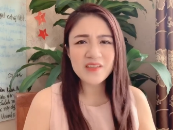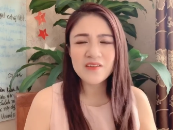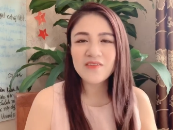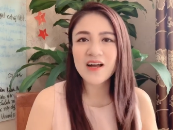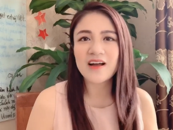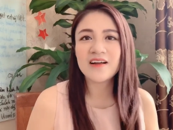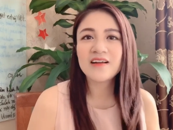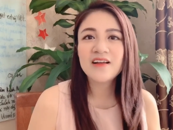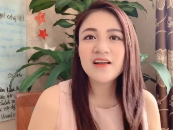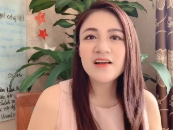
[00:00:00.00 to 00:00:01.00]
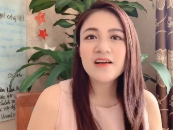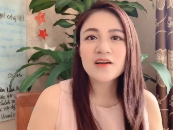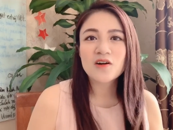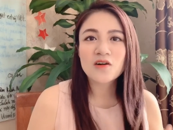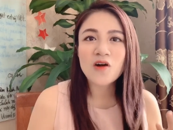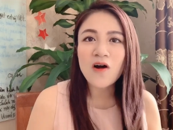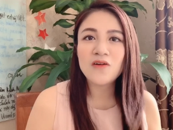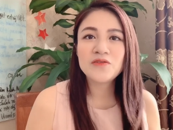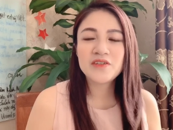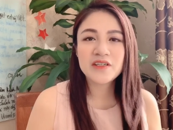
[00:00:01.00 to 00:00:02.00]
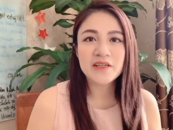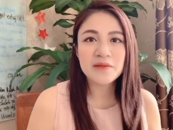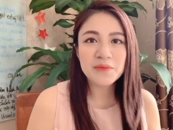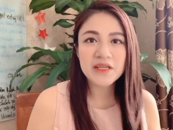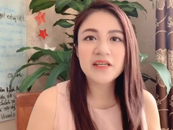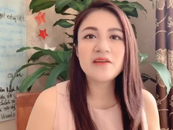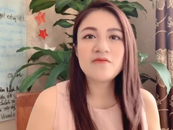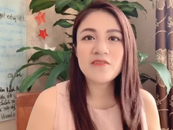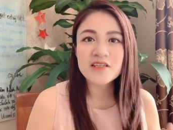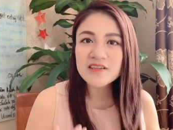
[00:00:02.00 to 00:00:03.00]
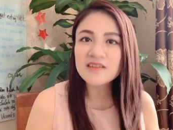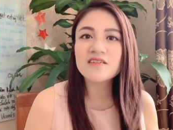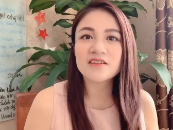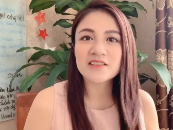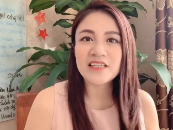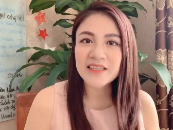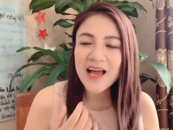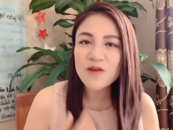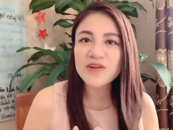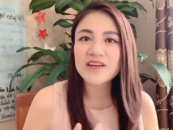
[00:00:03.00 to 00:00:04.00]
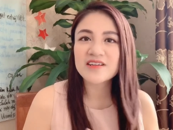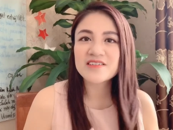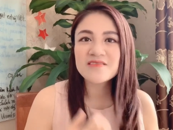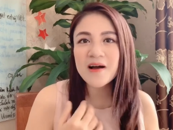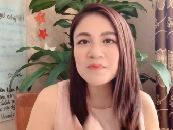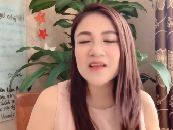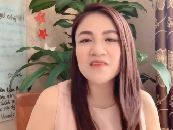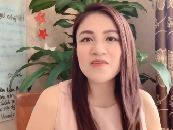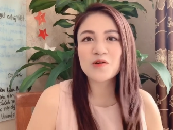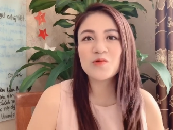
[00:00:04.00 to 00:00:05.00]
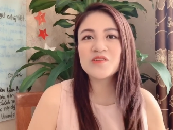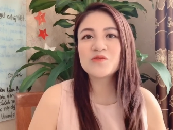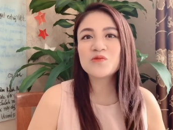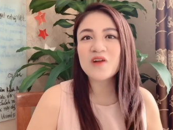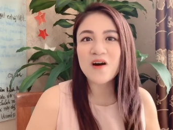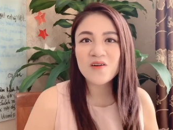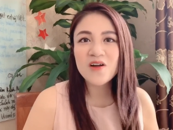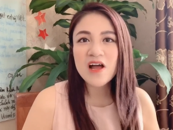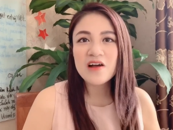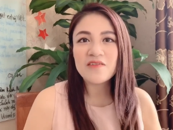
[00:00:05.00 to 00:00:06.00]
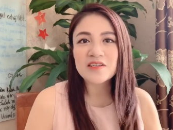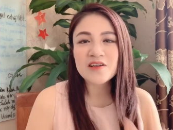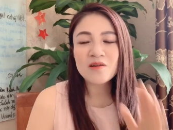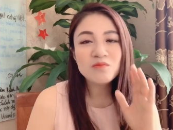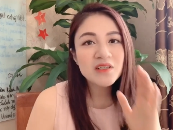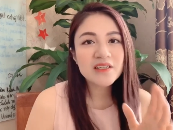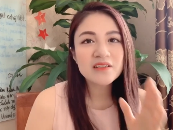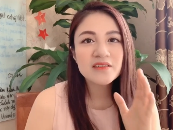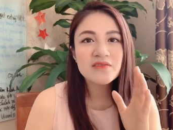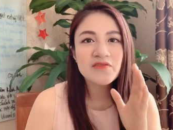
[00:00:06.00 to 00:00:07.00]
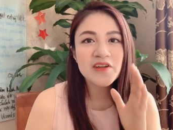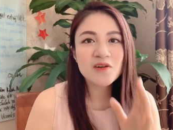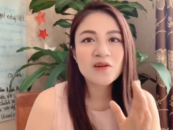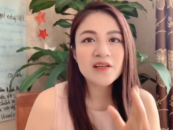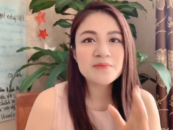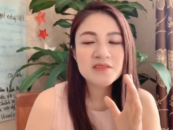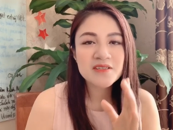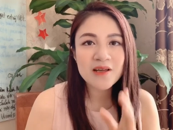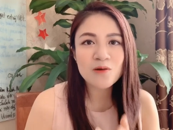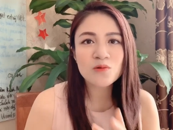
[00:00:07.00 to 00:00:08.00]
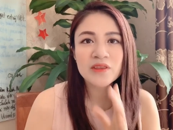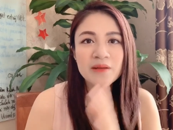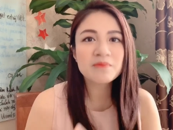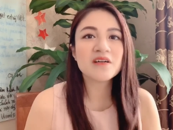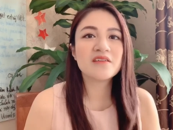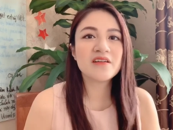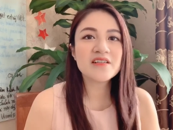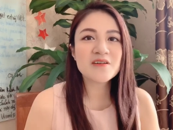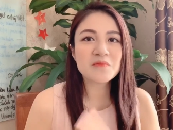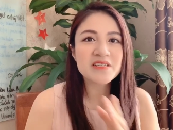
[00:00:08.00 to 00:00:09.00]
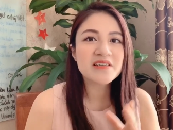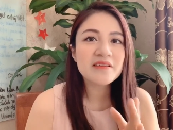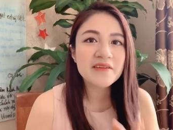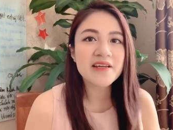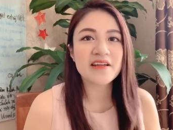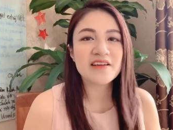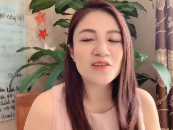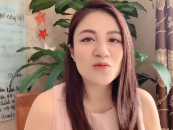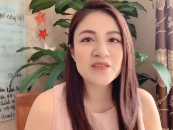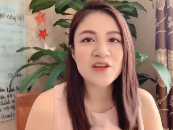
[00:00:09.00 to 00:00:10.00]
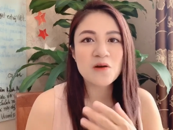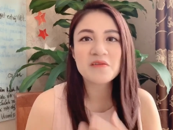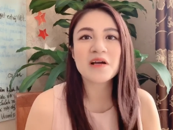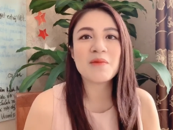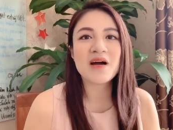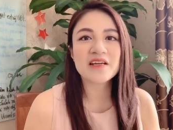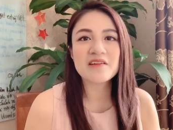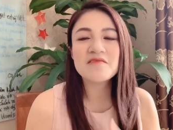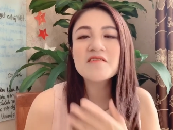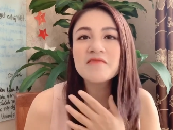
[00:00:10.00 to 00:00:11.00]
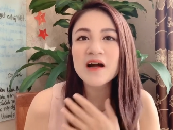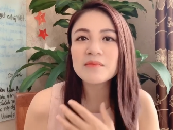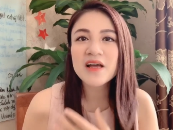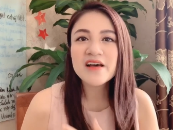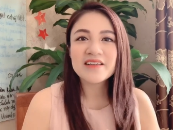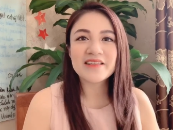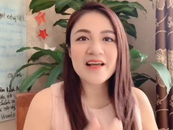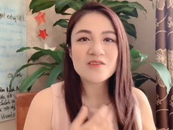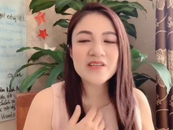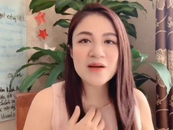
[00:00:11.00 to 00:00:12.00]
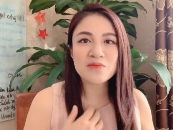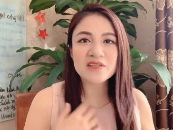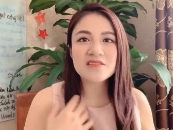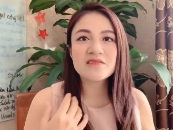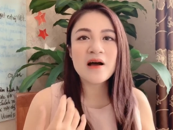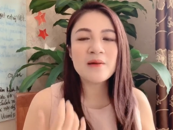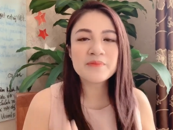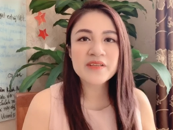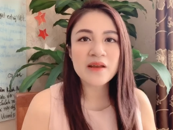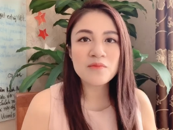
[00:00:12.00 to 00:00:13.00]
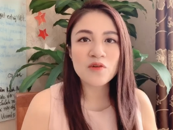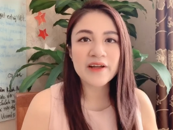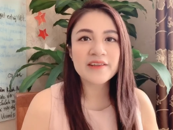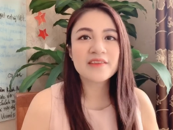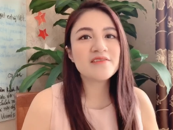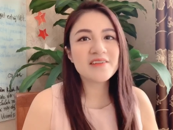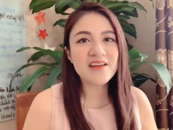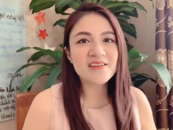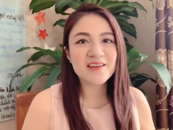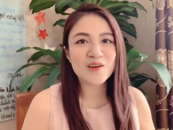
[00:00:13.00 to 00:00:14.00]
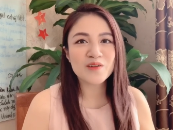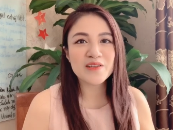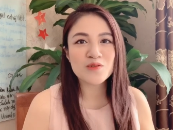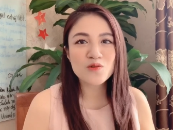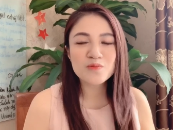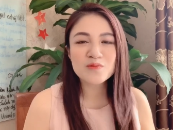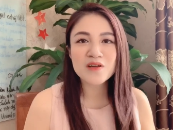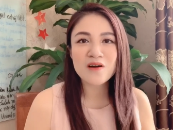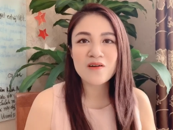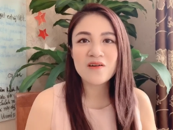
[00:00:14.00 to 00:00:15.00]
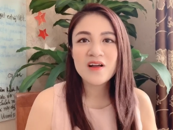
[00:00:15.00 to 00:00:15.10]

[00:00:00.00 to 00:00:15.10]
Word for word: Và có những cái bí kíp và chiến lược để tạo nên cái sự hấp dẫn và quyến rũ đó. Và trong những video clip sau tiếp tới trong cái series này thì tôi sẽ nói với các bạn cái phương pháp để tạo ra một cái sự hấp dẫn một cách tự nhiên để có thể giúp cho